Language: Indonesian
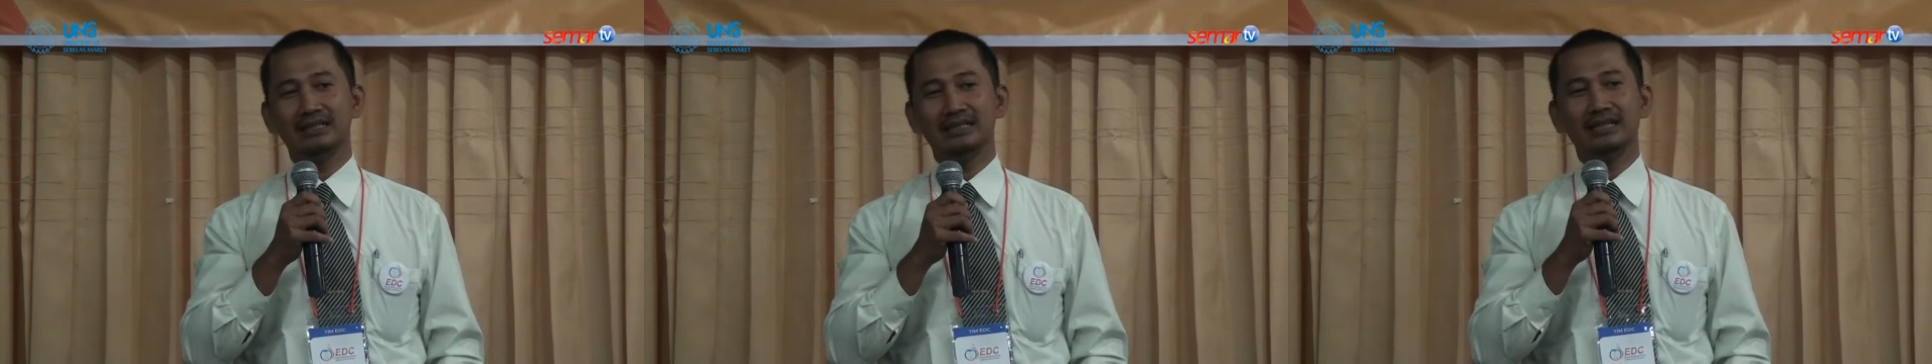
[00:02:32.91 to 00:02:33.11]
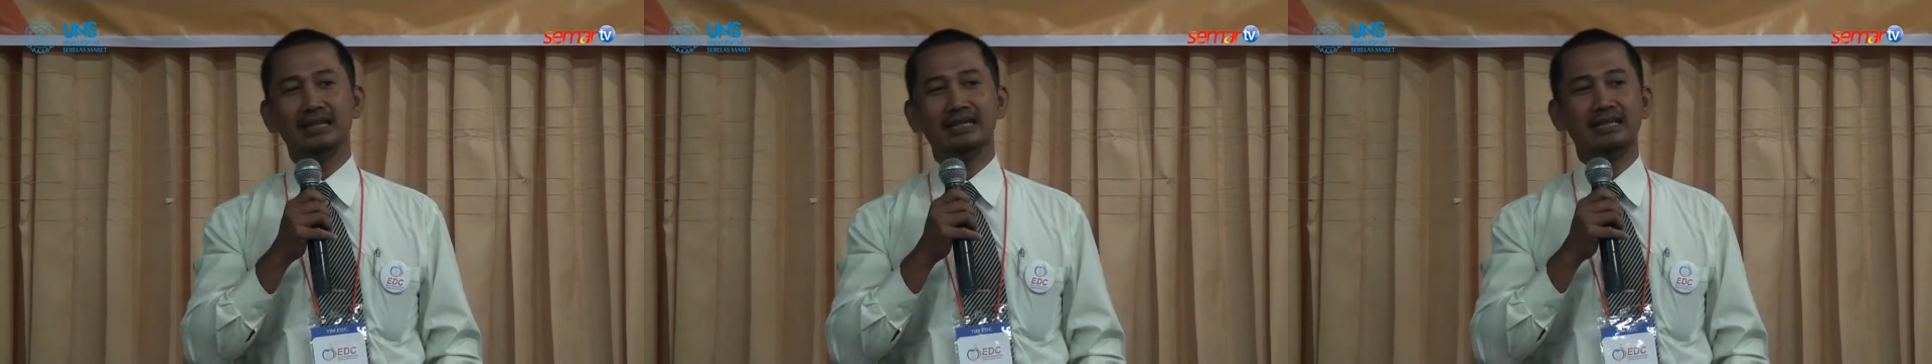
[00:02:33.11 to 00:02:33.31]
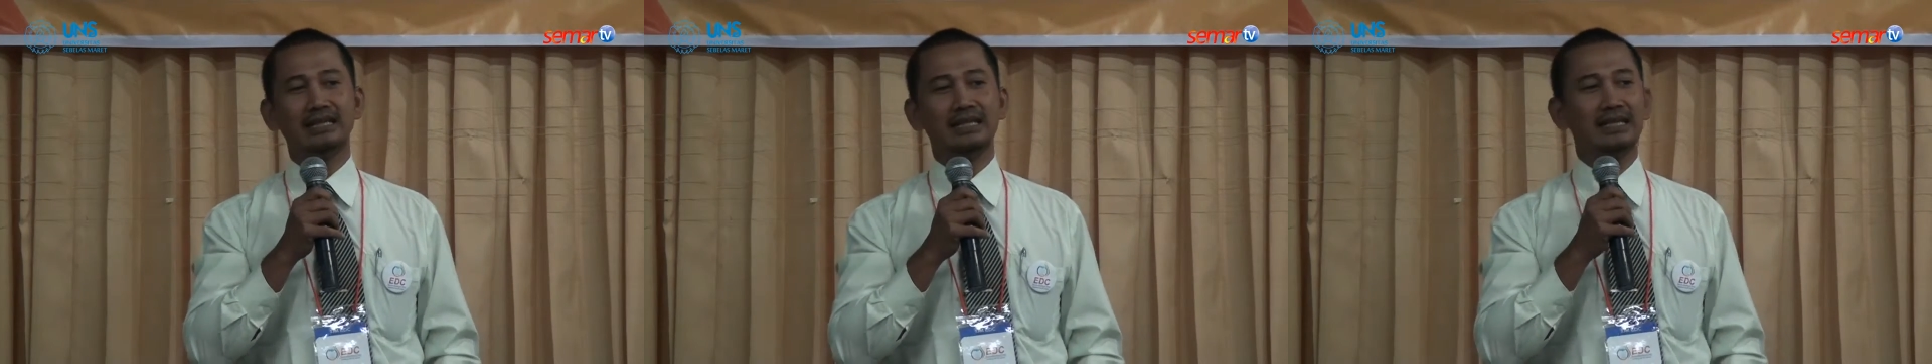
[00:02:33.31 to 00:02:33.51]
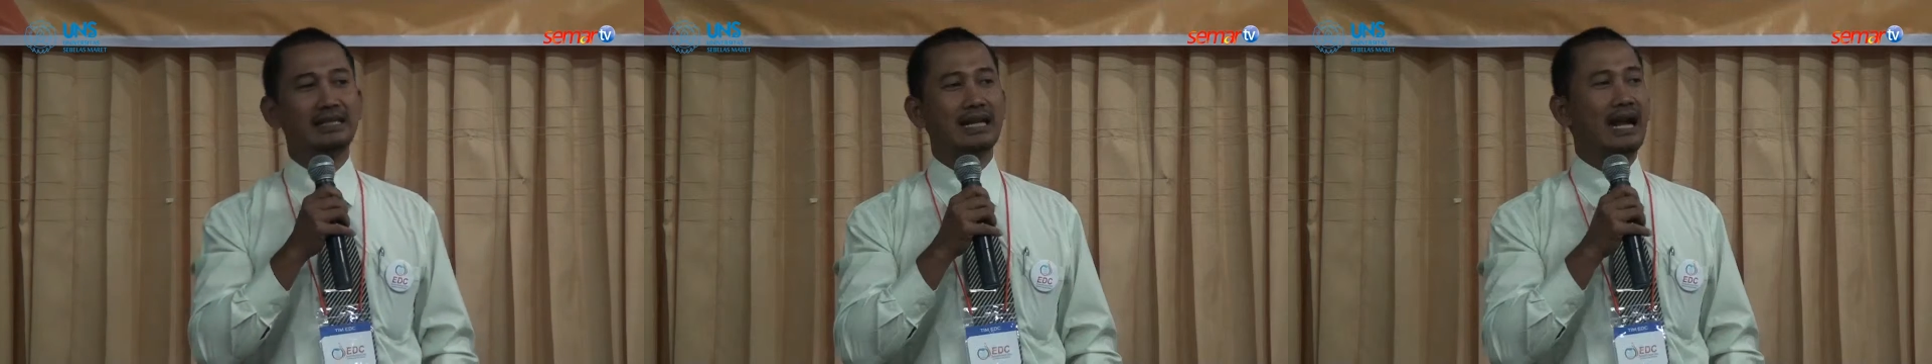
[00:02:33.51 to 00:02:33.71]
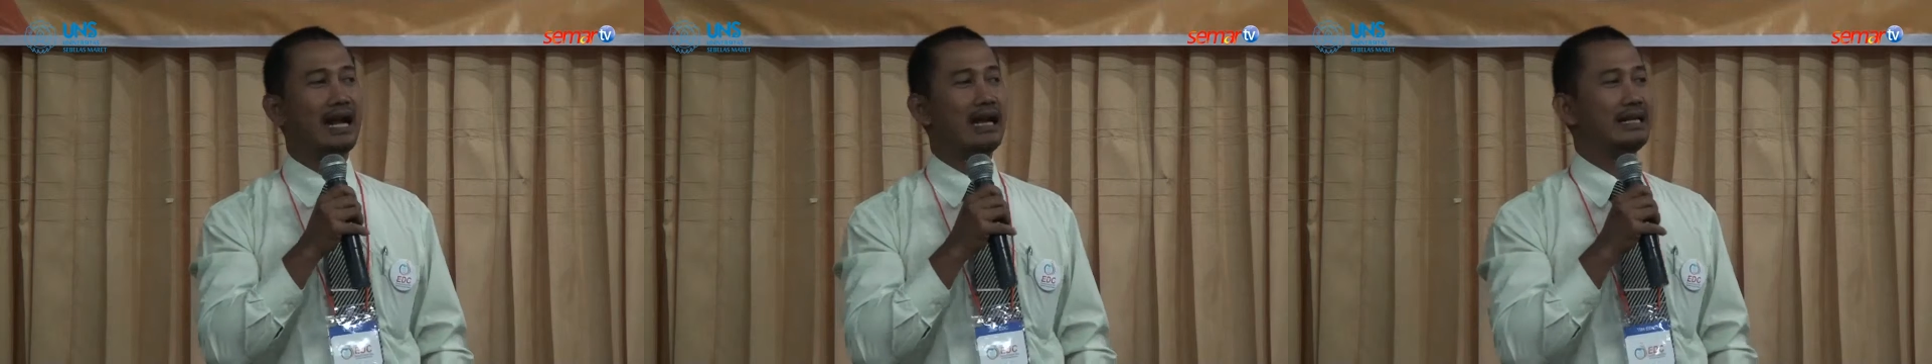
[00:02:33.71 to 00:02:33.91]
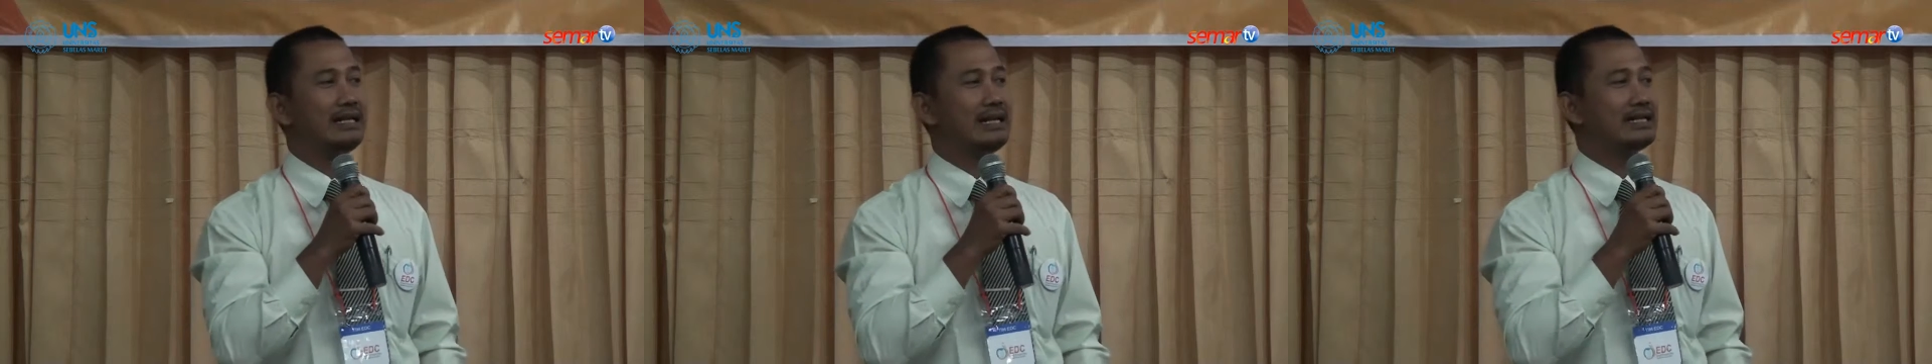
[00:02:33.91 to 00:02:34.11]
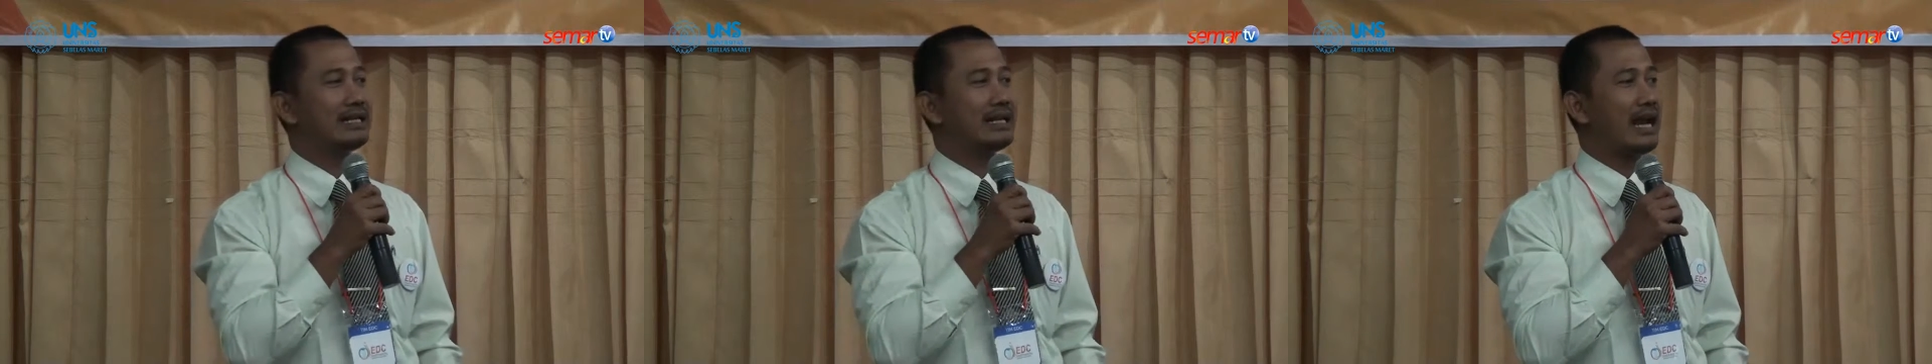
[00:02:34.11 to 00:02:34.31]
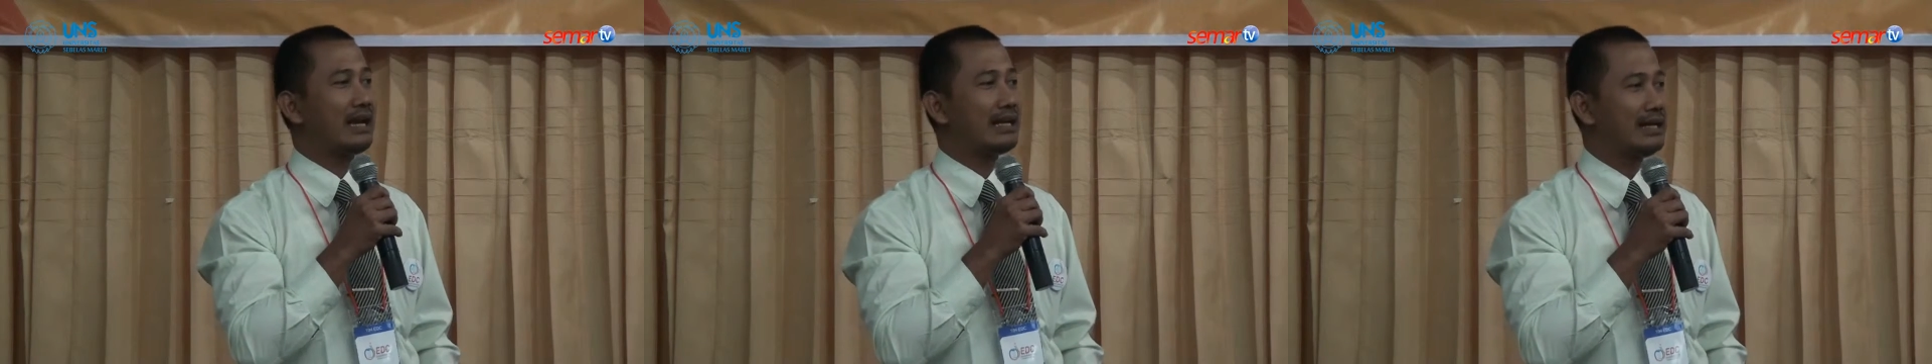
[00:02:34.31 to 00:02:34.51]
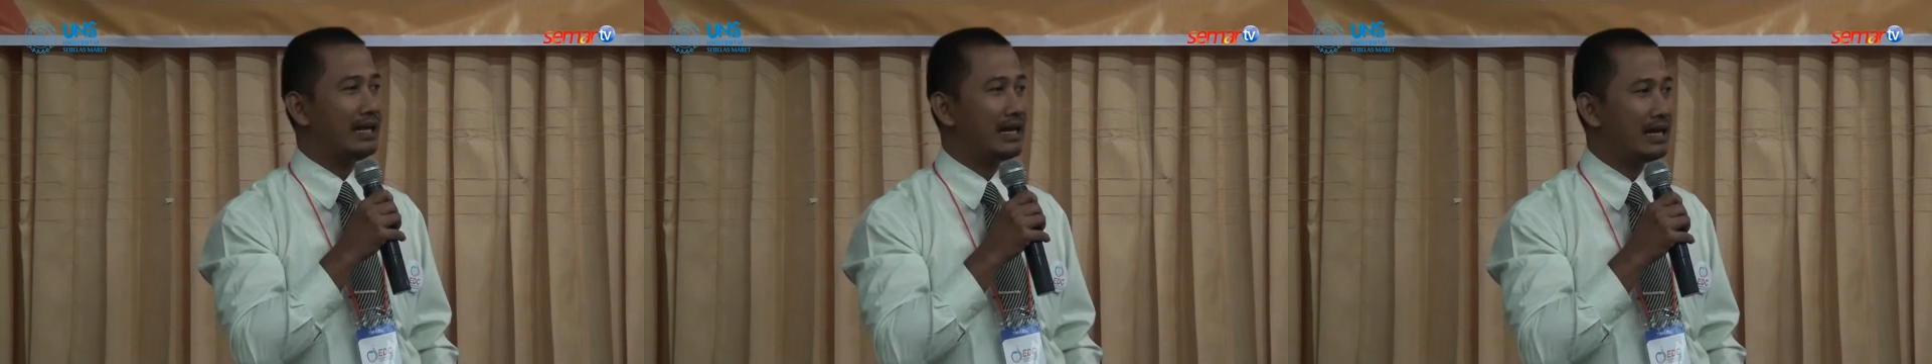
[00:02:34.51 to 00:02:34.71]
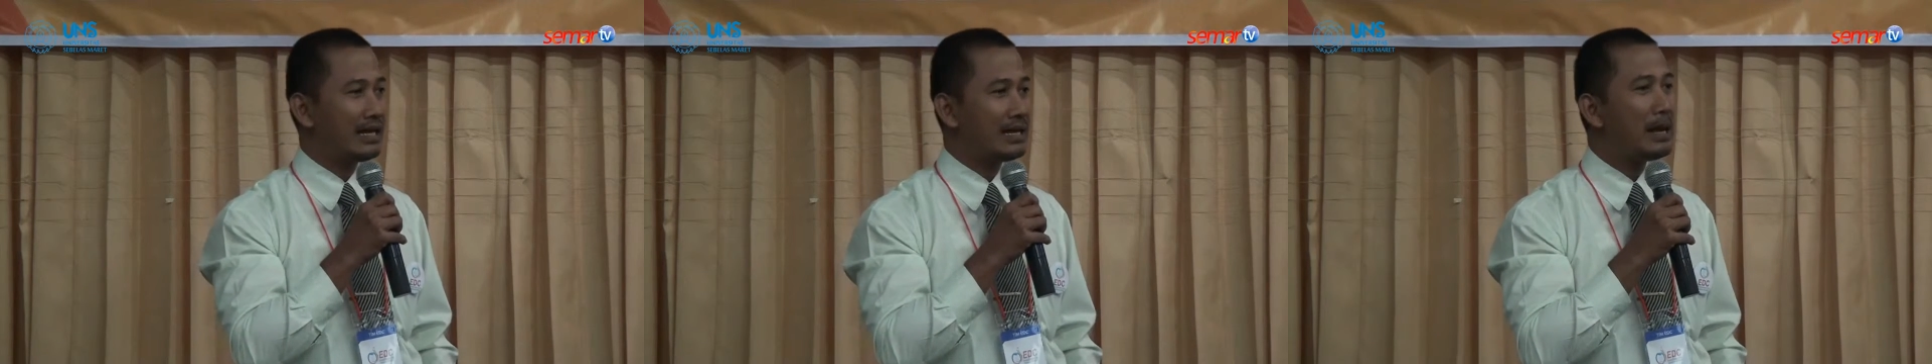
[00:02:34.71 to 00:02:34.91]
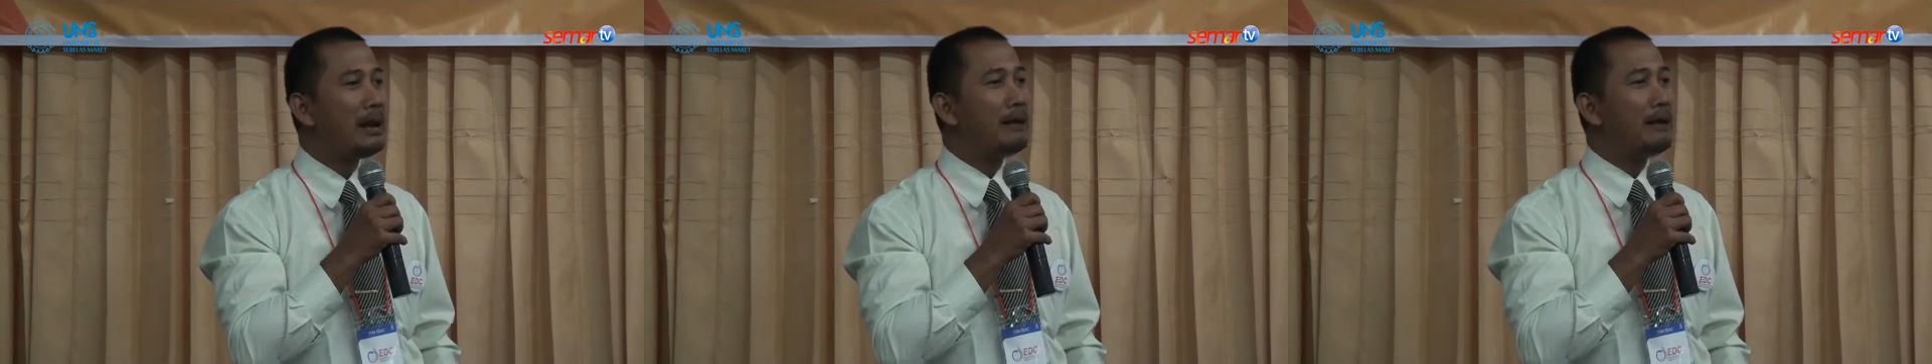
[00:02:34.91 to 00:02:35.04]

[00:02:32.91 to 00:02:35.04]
Jadi tidak hanya sekadar